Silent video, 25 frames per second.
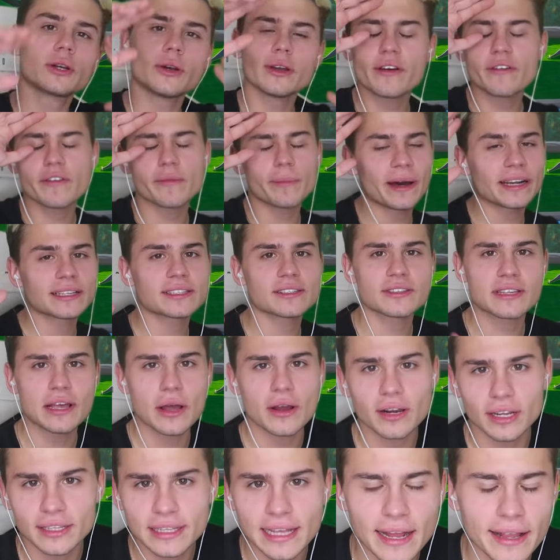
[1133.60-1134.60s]
Dziękujemy bardzo za
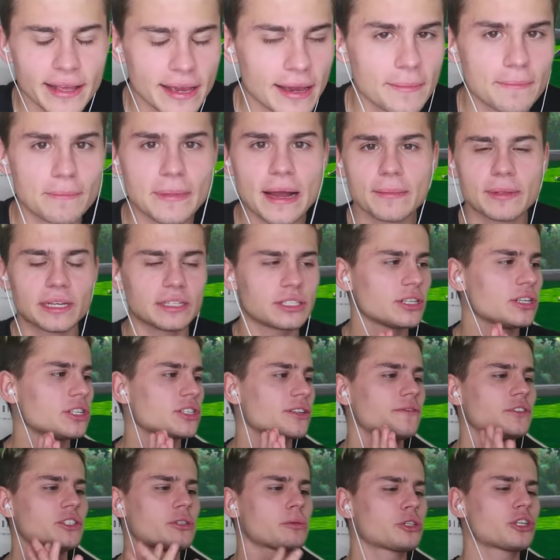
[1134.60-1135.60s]
oglądanie. Mam nadzieję,
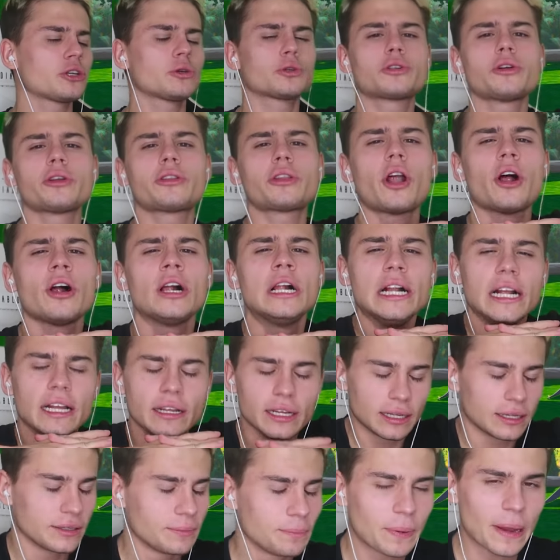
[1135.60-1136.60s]
że widzimy się już jutro.
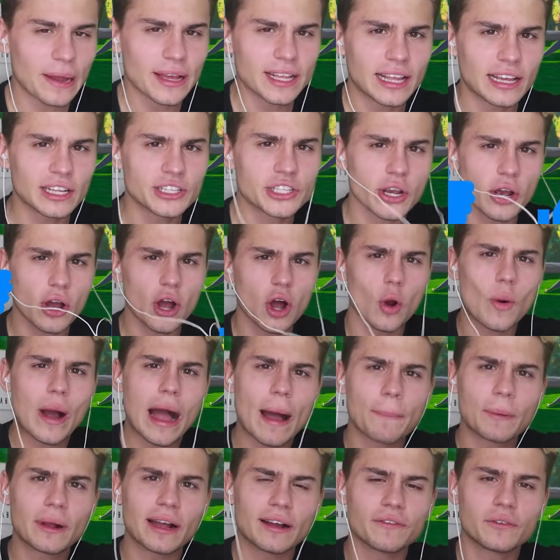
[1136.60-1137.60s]
Pamiętajcie o
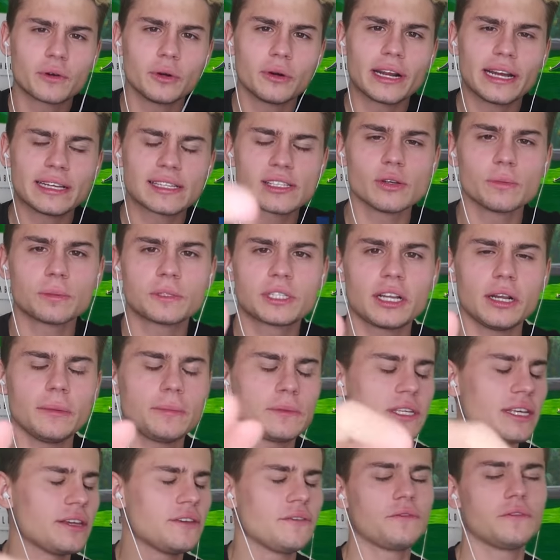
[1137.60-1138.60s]
łapka w górę,
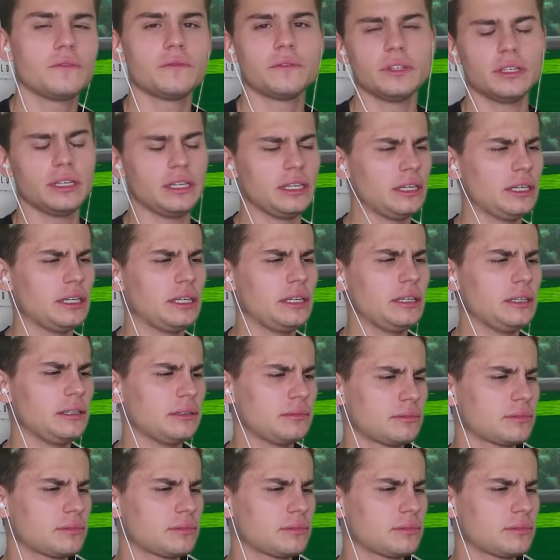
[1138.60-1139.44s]
subskrypcji i